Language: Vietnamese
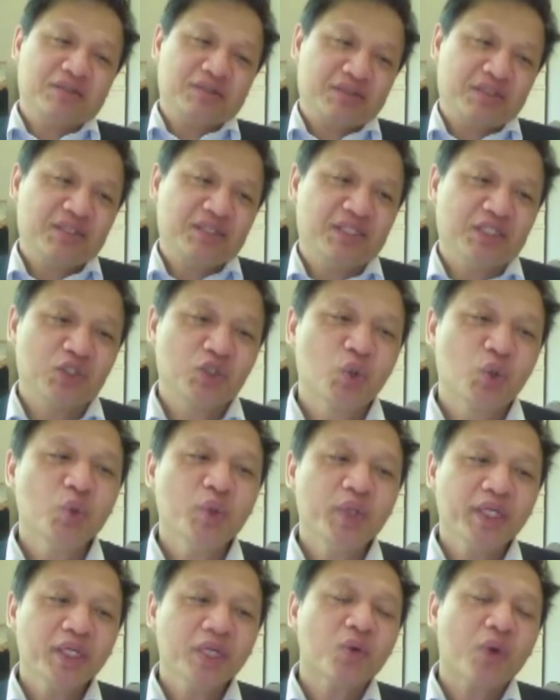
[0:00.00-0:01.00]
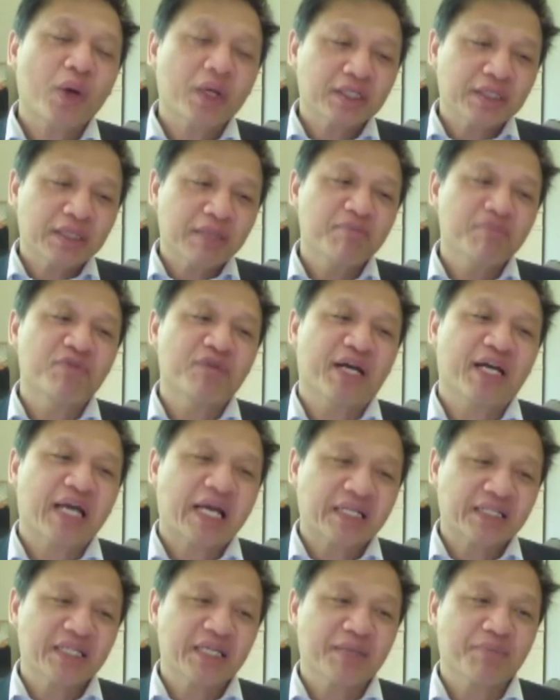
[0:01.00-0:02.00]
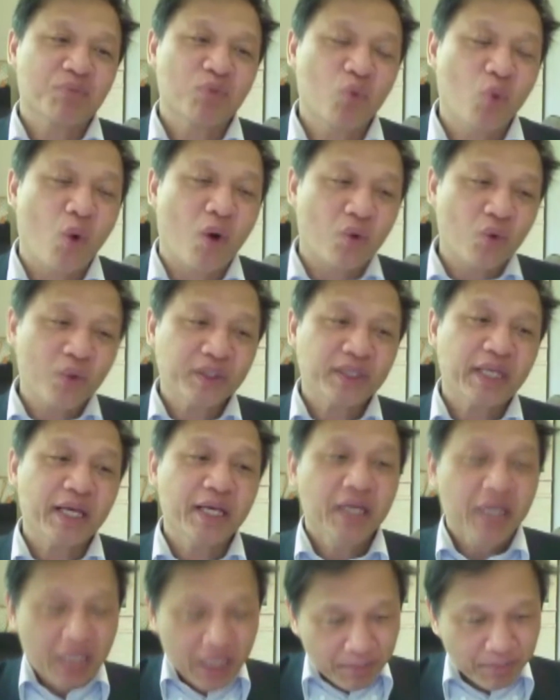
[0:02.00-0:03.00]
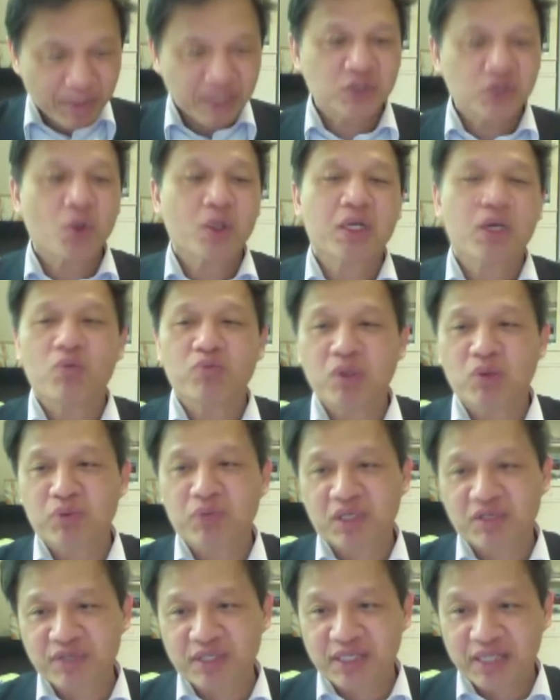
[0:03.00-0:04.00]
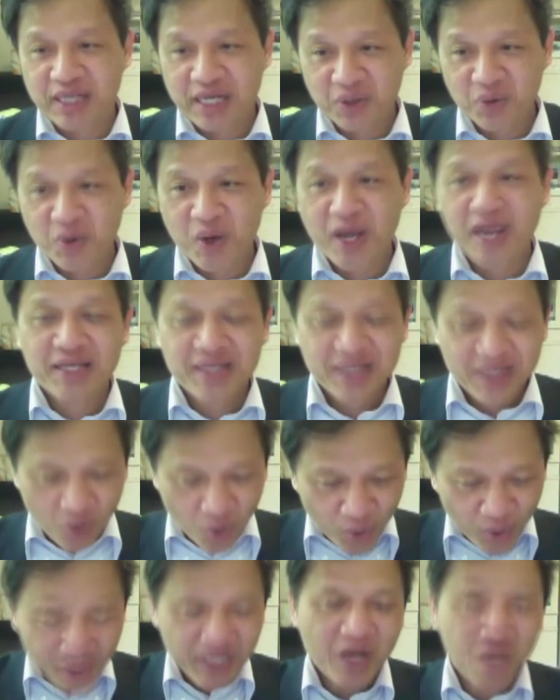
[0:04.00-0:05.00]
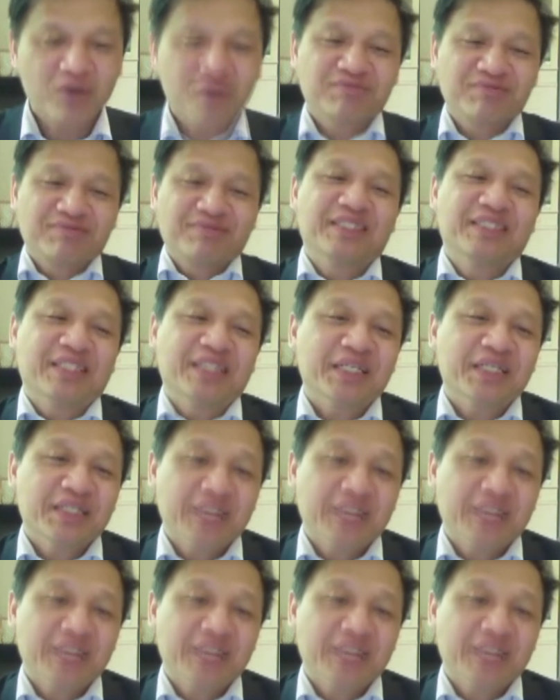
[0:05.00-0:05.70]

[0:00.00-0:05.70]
cái sự chú ý quan tâm và can thiệp của quốc tế mà do cộng đồng người Việt ở hải ngoại huy động thì cái,